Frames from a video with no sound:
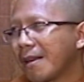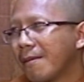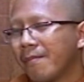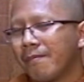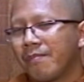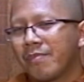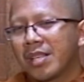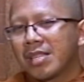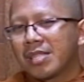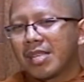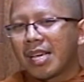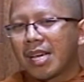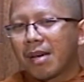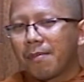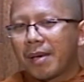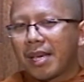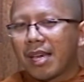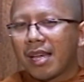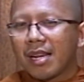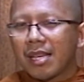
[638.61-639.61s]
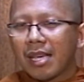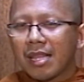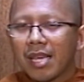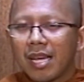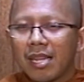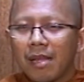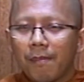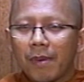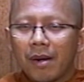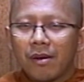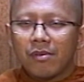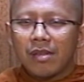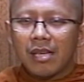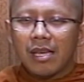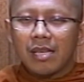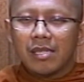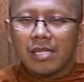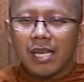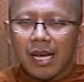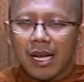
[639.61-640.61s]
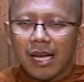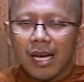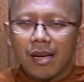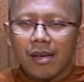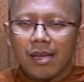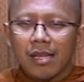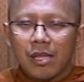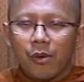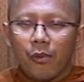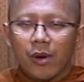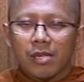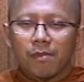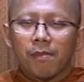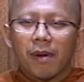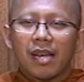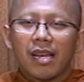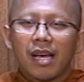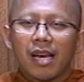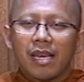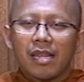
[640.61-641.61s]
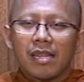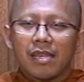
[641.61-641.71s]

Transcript: Mm -hmm. Sehingga pikiran kita ini perlu dijaga, diwaspadai,